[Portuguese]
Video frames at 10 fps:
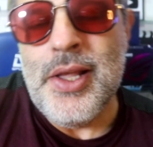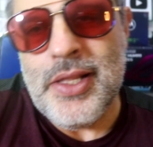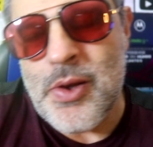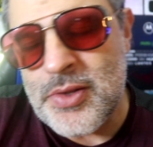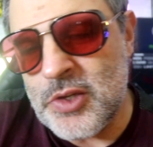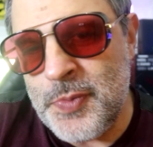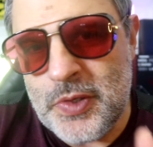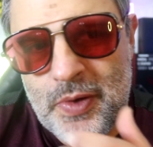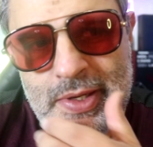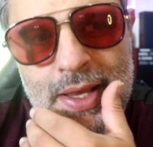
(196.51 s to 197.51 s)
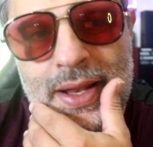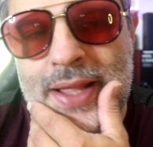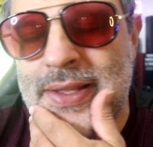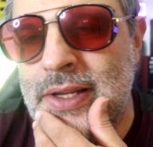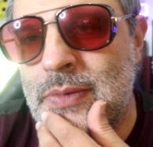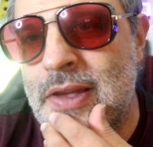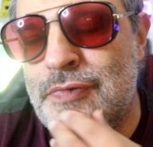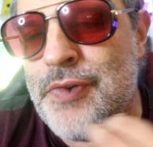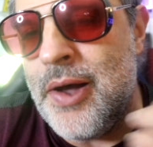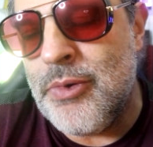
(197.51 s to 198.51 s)
Tem outras pessoas relatando aí
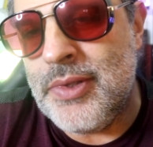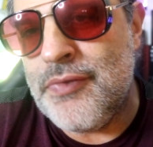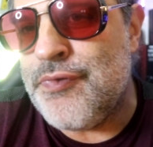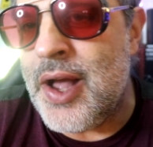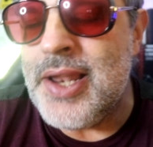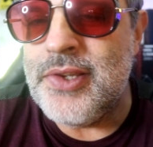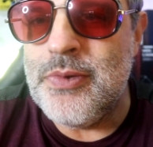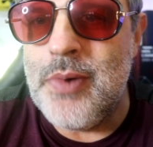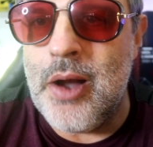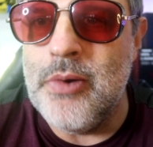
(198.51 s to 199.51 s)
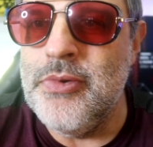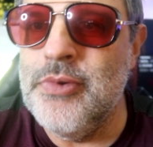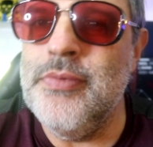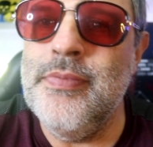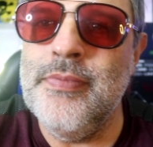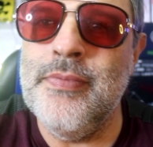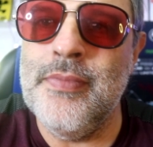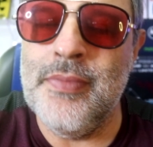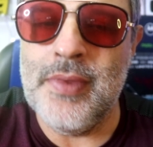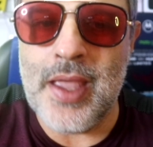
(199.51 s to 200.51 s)
falhas no áudio,
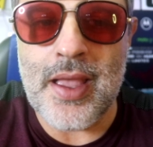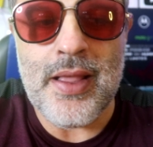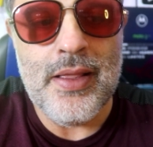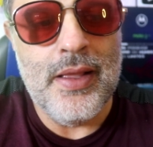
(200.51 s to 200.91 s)
né?